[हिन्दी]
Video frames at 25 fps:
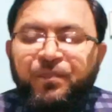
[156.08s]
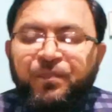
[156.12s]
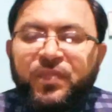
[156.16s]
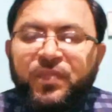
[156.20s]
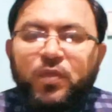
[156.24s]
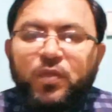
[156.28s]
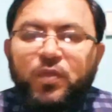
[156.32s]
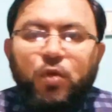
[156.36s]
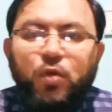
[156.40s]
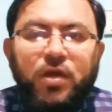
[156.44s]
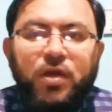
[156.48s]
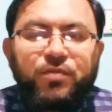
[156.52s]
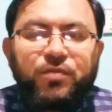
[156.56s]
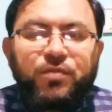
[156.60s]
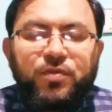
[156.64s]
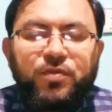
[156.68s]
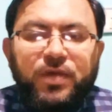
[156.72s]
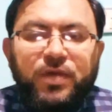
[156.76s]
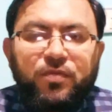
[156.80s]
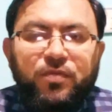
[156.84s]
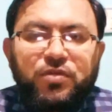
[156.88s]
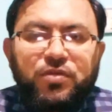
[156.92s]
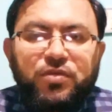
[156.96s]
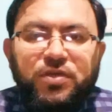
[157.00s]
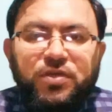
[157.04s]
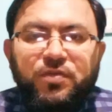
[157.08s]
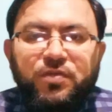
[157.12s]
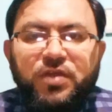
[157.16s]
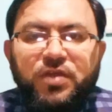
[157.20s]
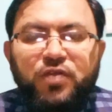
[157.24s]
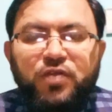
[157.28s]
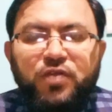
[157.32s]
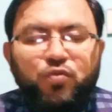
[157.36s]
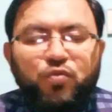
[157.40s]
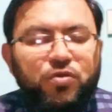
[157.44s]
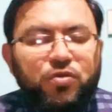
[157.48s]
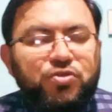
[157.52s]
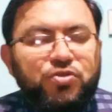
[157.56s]
तो अभी मैं आपको ये बता
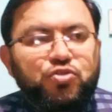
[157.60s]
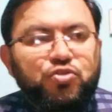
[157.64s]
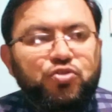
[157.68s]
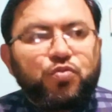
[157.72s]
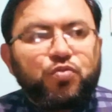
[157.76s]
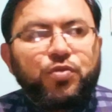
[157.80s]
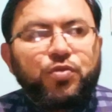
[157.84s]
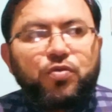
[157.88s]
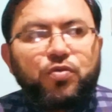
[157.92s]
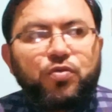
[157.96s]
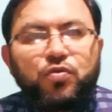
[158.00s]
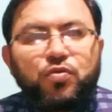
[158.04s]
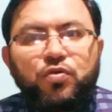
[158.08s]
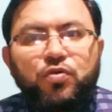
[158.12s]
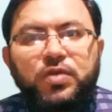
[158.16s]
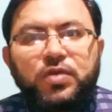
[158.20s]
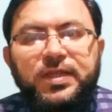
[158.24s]
दूं कि जुमे को